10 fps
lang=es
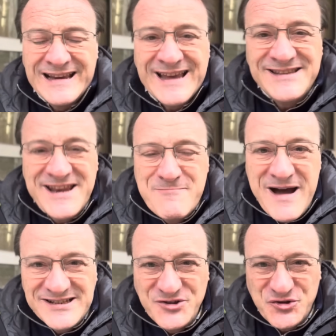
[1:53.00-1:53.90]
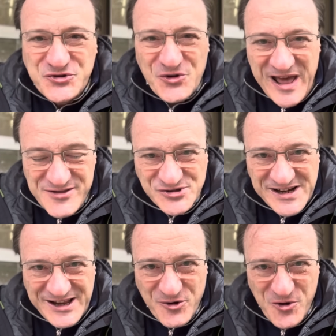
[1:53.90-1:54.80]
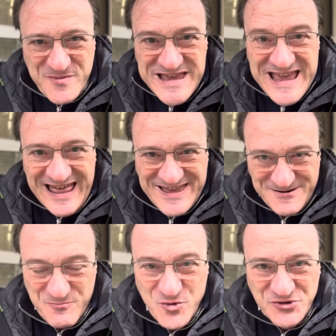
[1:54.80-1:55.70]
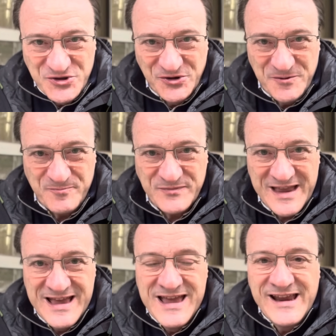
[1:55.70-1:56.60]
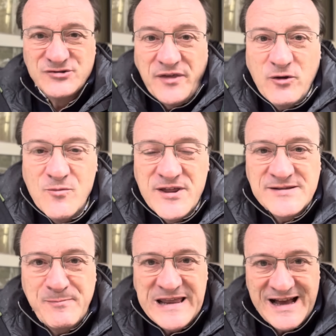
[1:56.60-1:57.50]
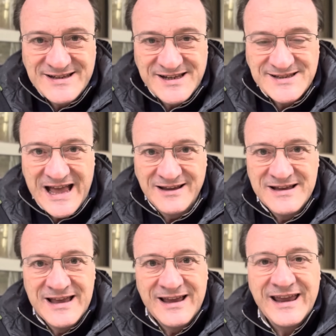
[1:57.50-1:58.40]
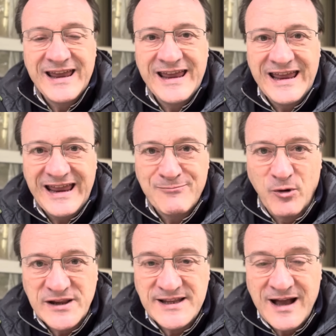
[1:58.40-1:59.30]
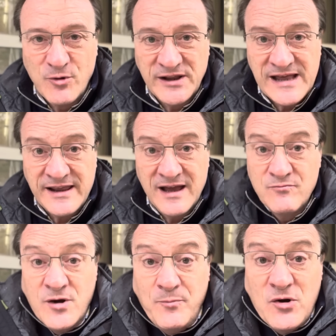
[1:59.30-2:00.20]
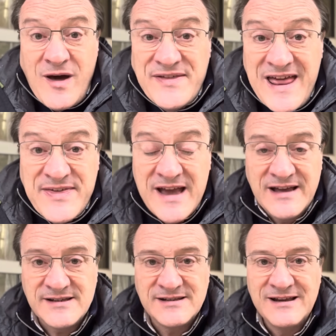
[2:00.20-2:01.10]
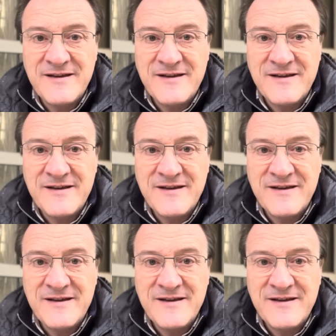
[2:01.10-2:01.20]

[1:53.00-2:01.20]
que tiene más doctorados en economía del mundo. Entonces, ¿cómo despliegas esta eh, política monetaria? Bueno, pues lo hacen a ciegas.